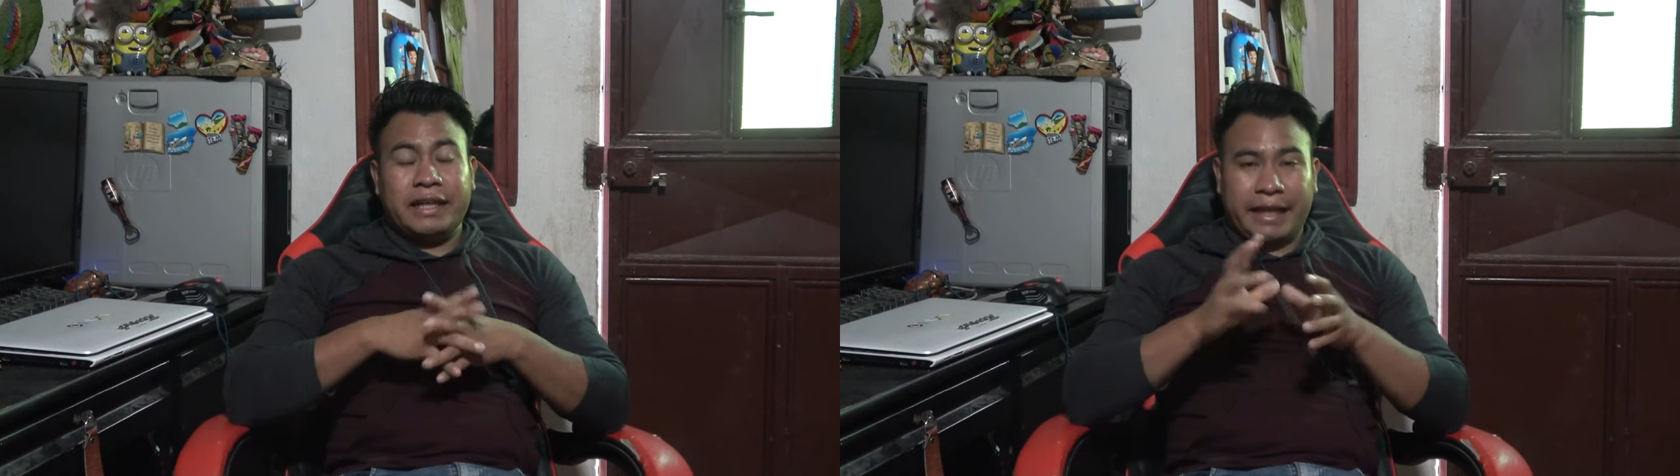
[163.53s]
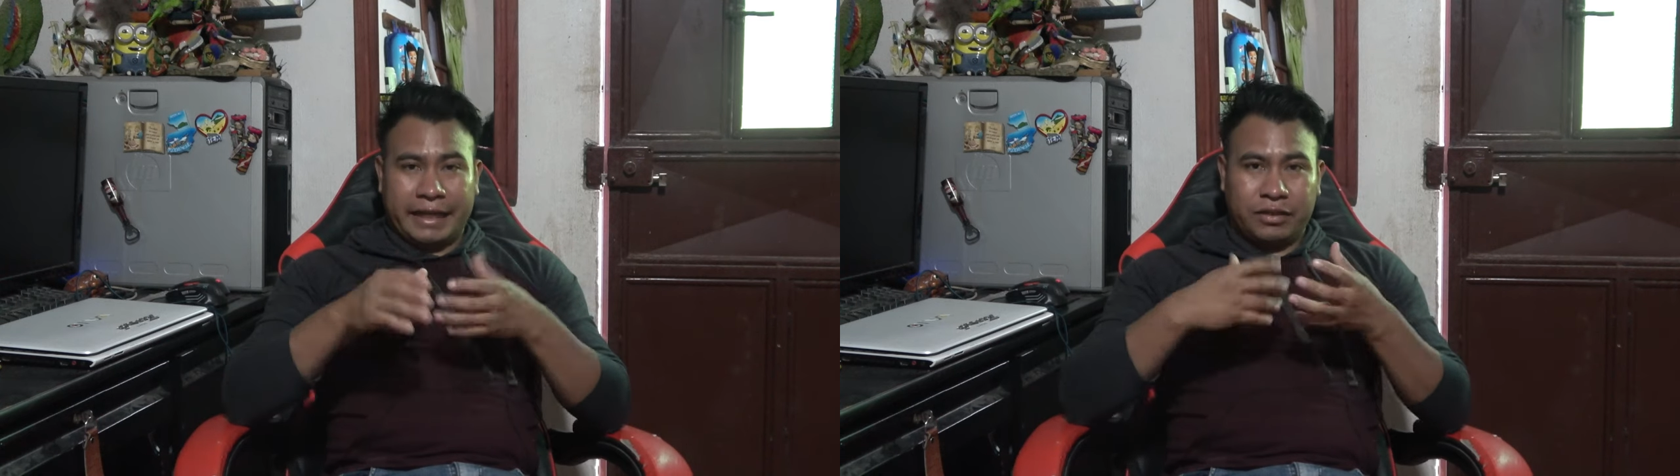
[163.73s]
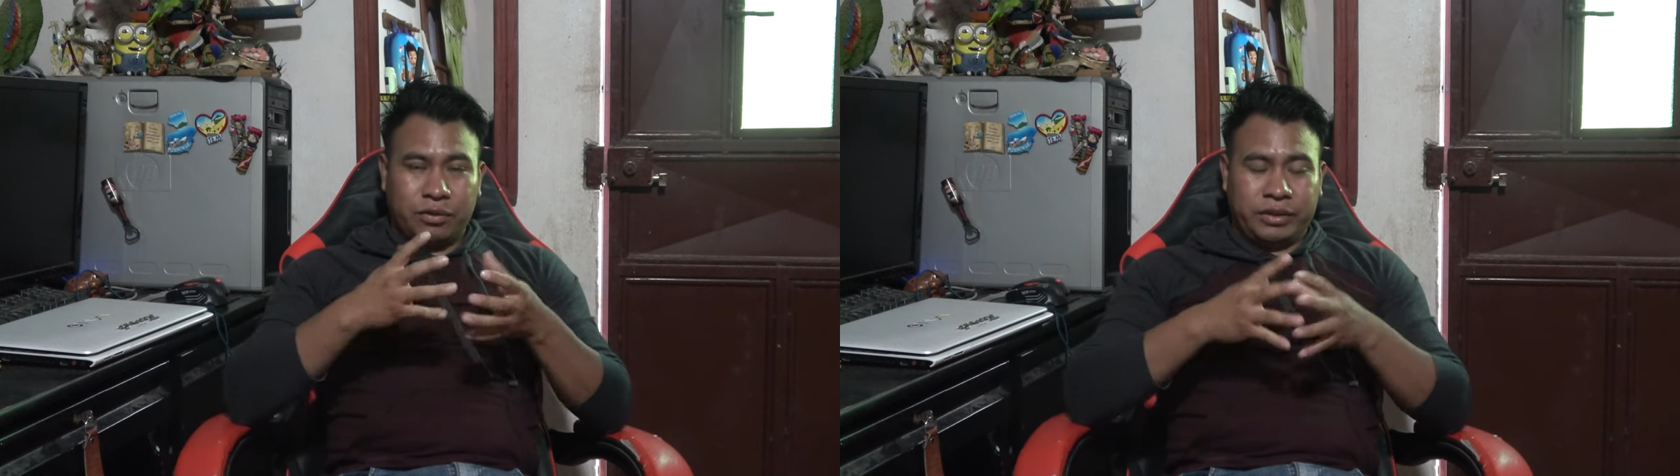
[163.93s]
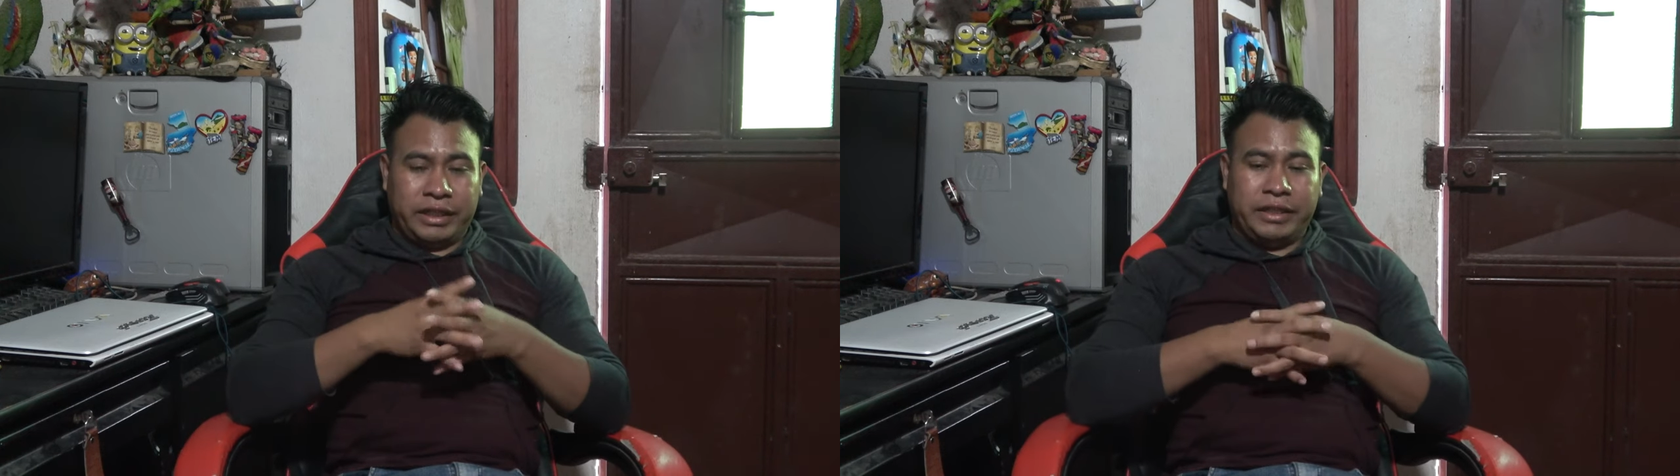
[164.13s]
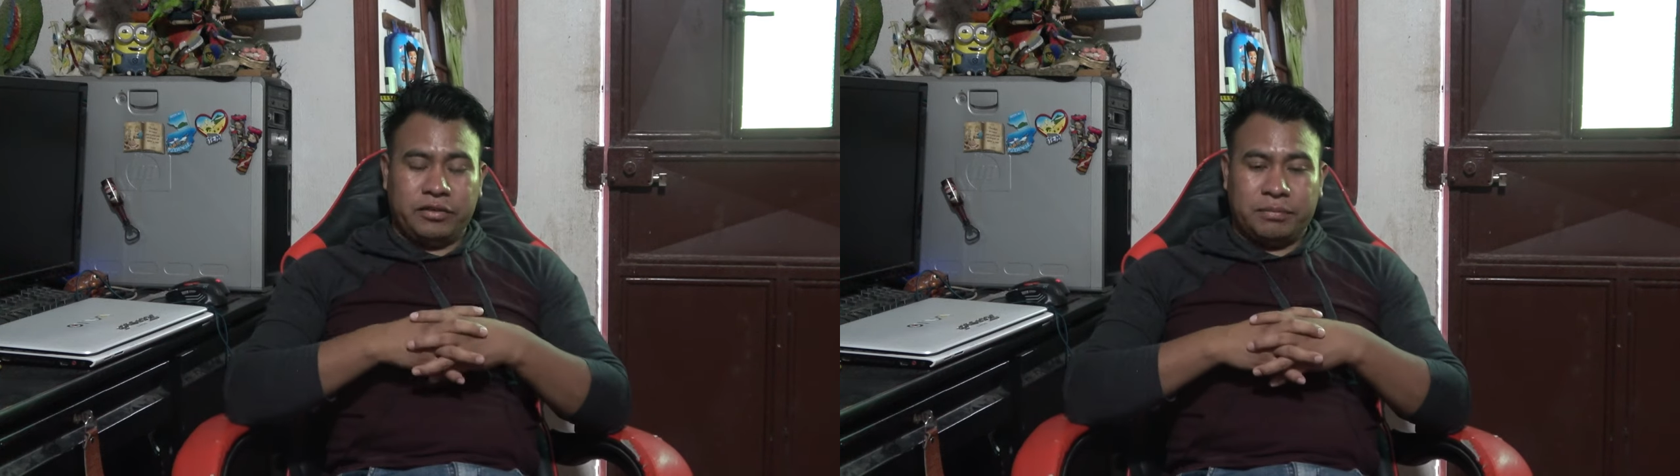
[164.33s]
crear
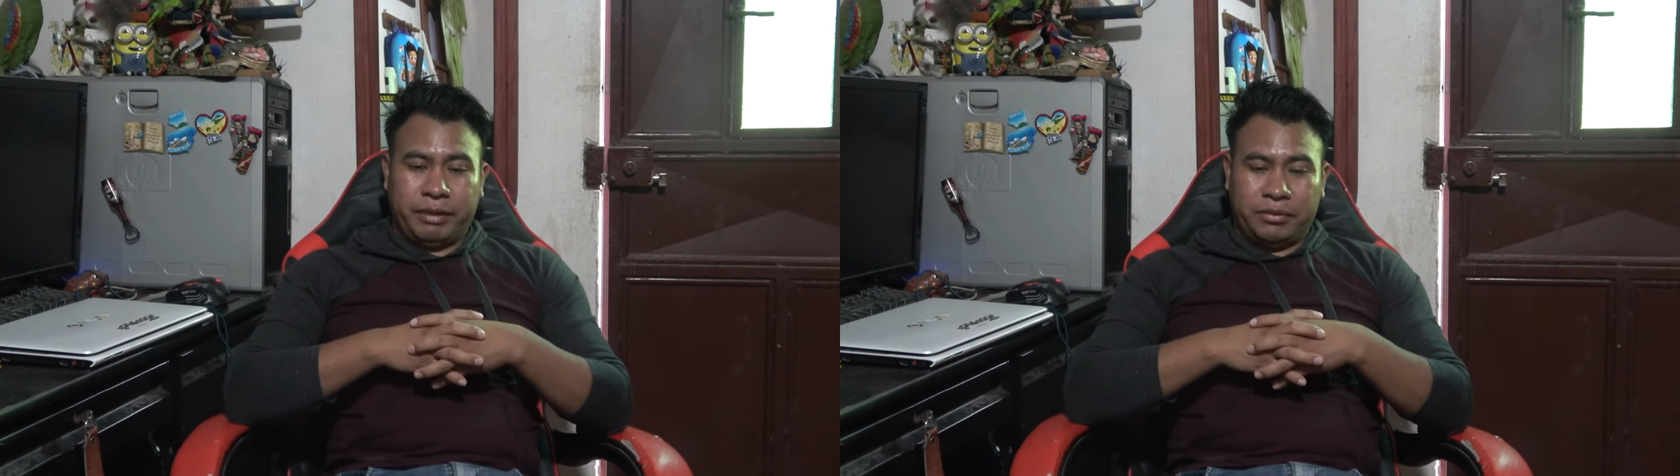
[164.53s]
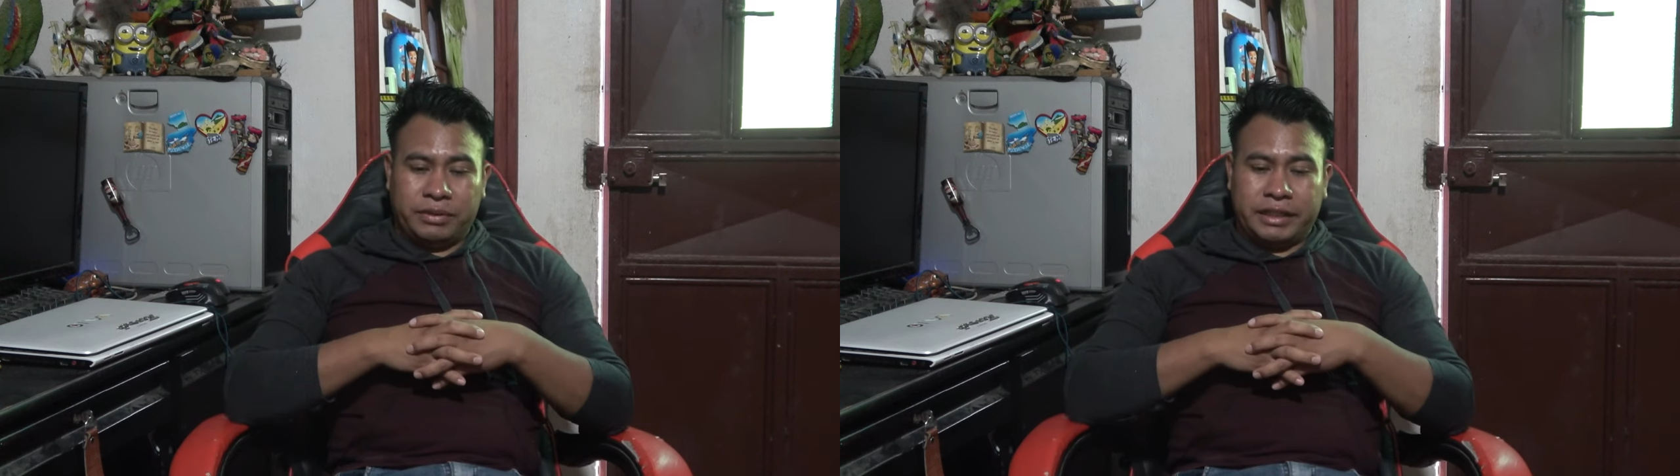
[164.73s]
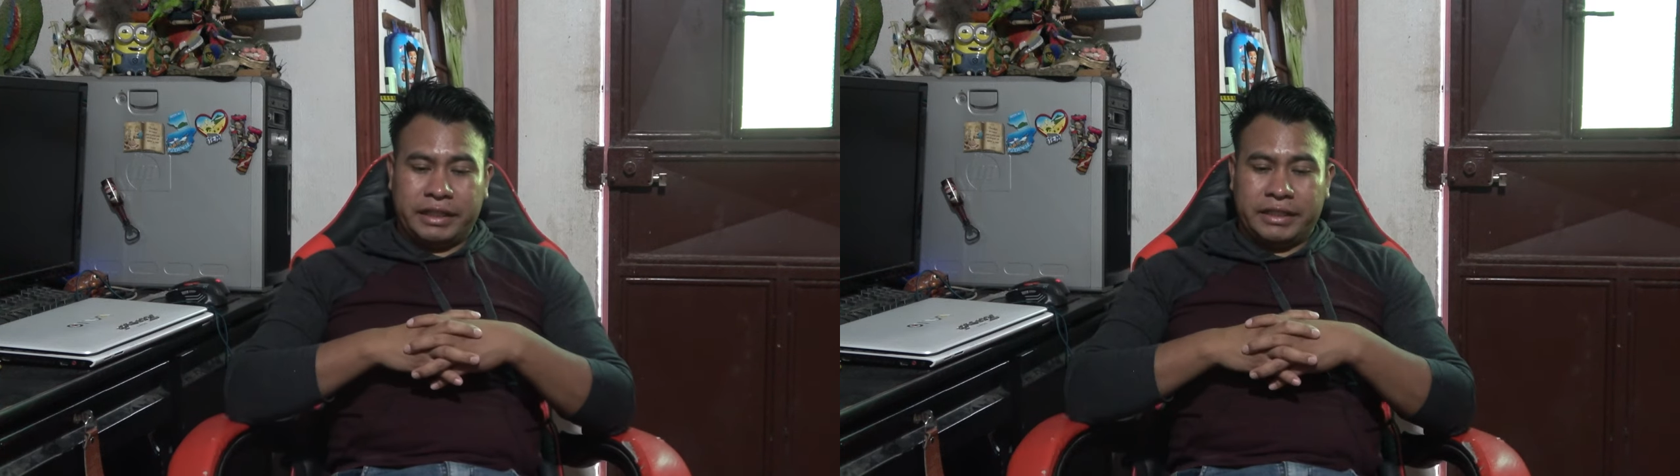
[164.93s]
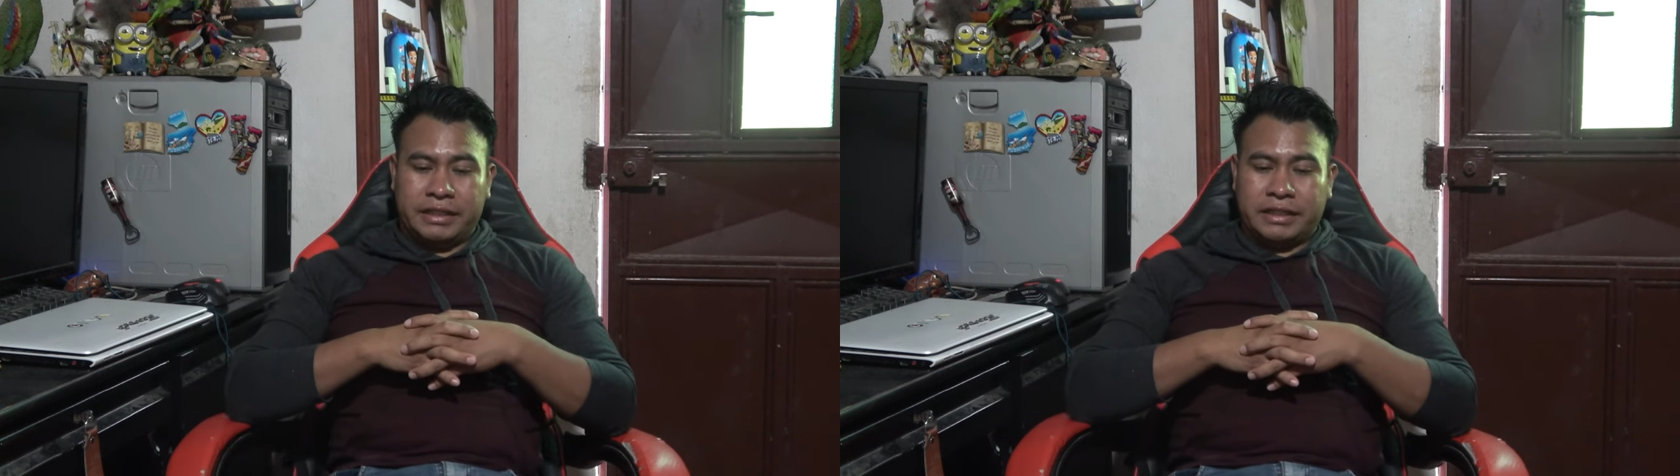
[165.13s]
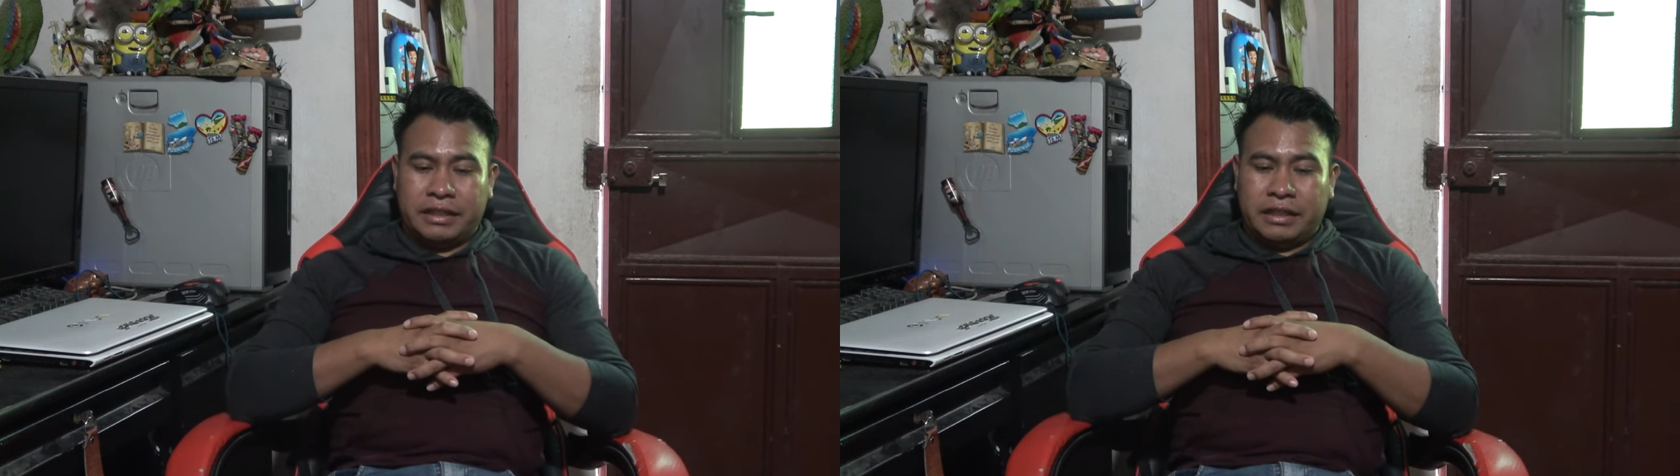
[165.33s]
contenidos para
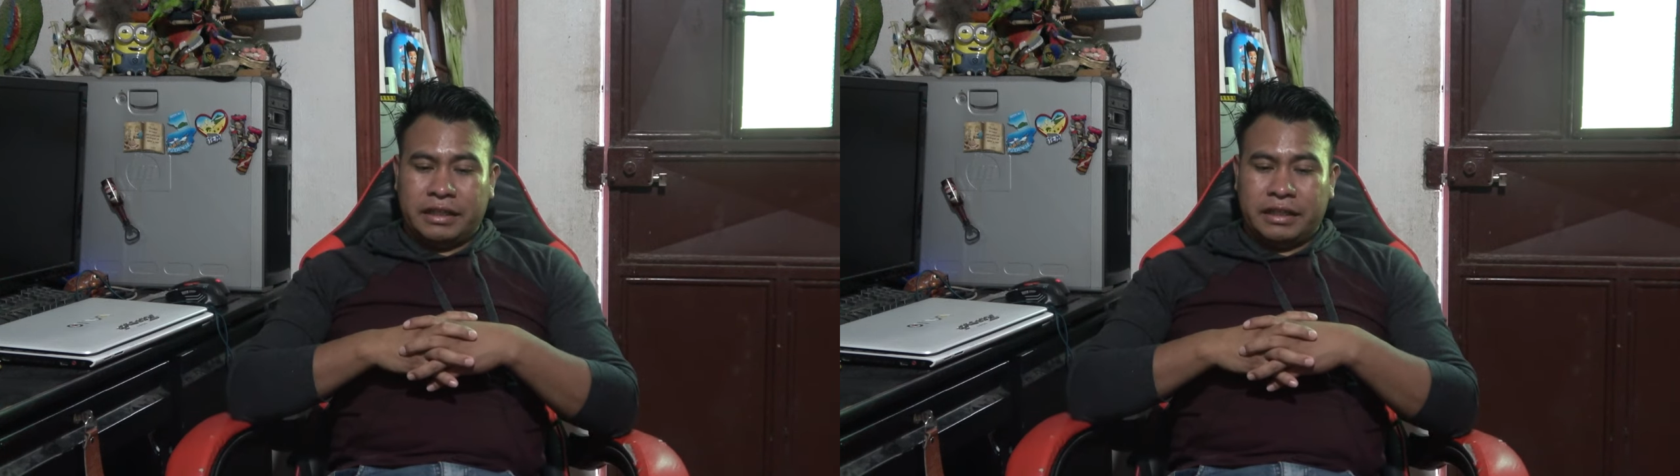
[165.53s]
ustedes.